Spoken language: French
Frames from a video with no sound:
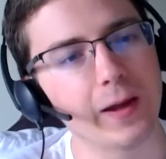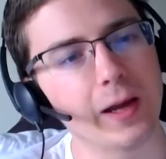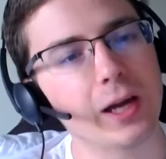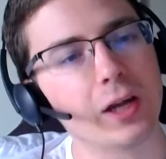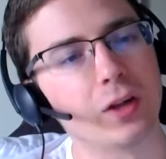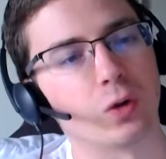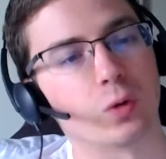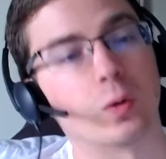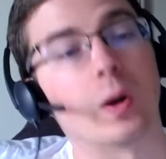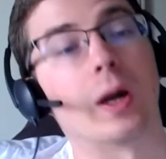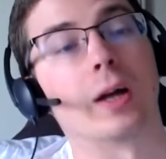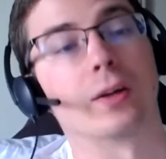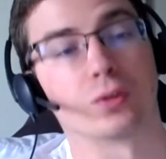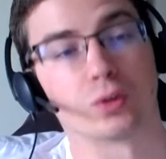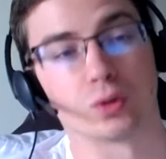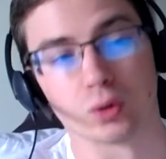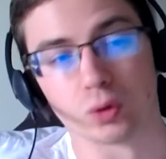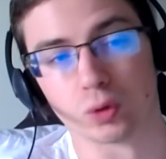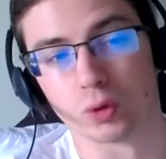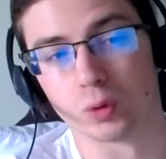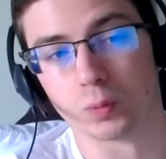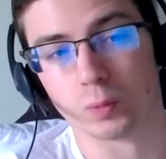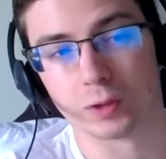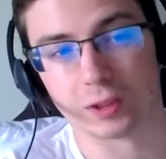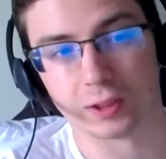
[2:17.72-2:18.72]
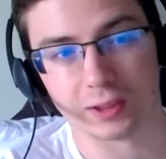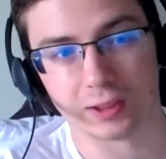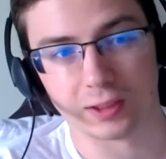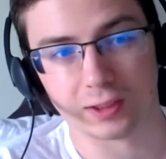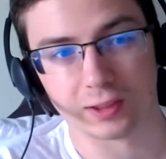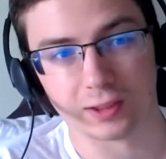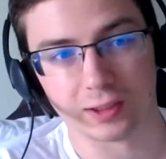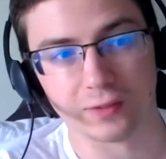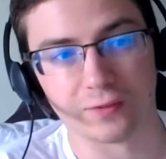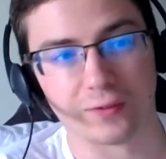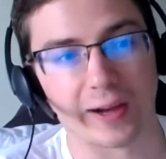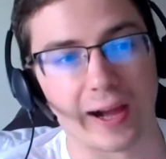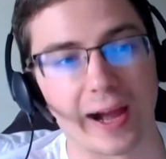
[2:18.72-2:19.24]
Donc voilà, son
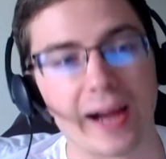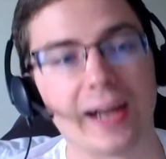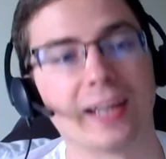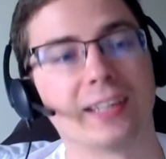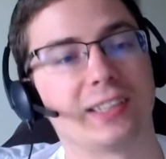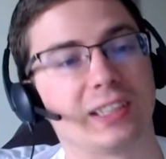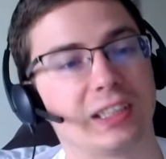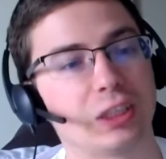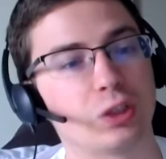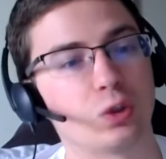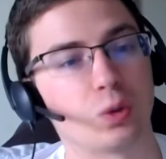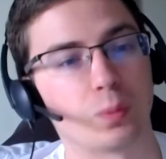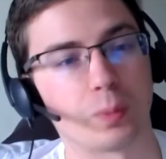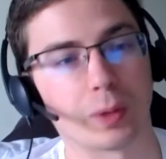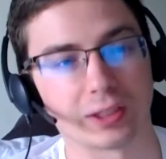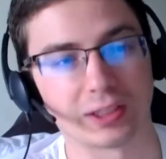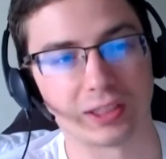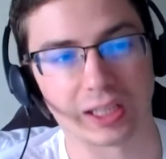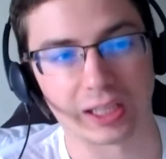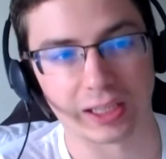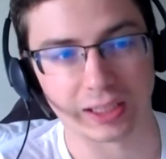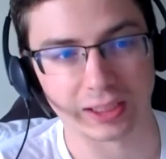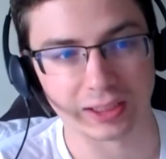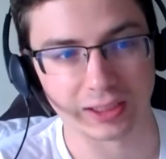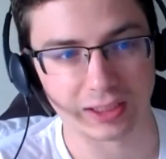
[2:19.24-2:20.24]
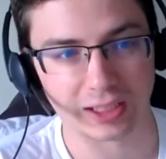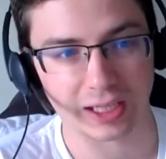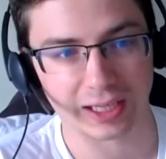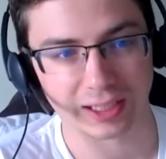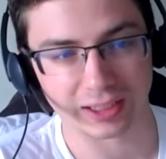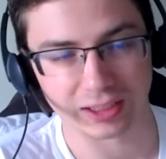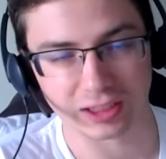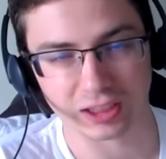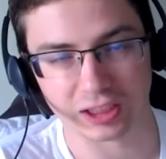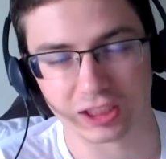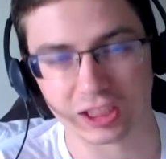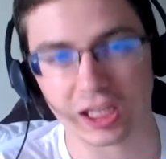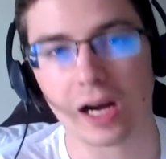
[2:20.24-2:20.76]
objectif à elle, c'est de partir avec
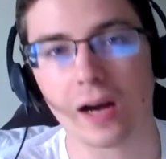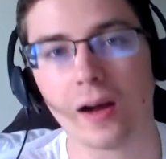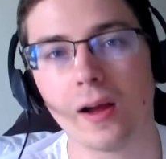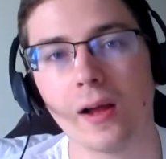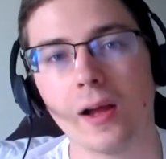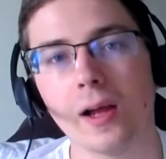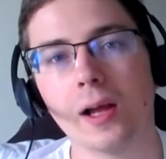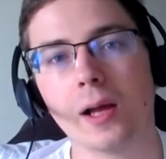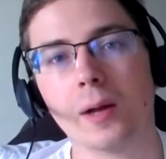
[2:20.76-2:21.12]
Garincha